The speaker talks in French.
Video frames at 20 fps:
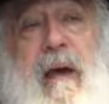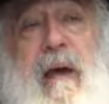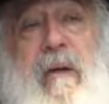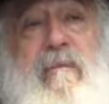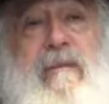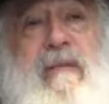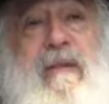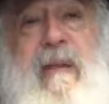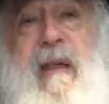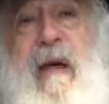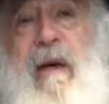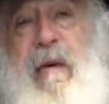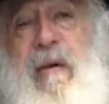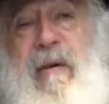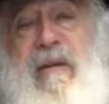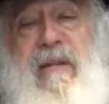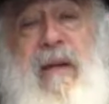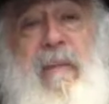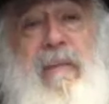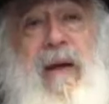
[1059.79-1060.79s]
une
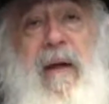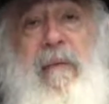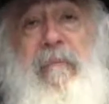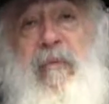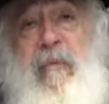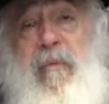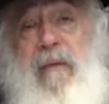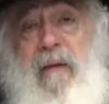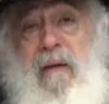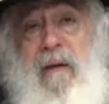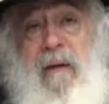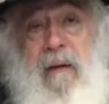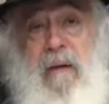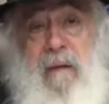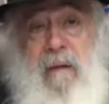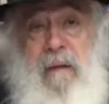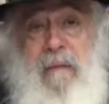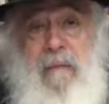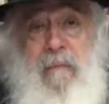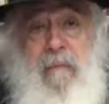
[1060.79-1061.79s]
synagogue s'il n'y a pas un public
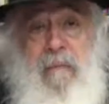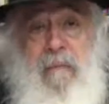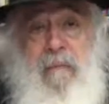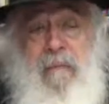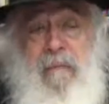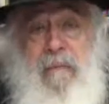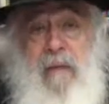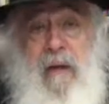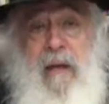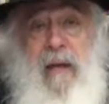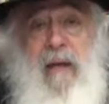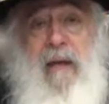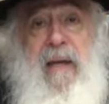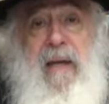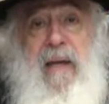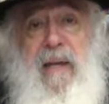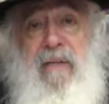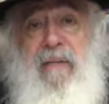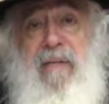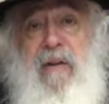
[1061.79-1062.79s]

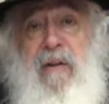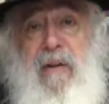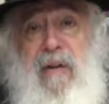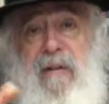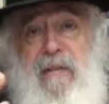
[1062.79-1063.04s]
Qui fait de la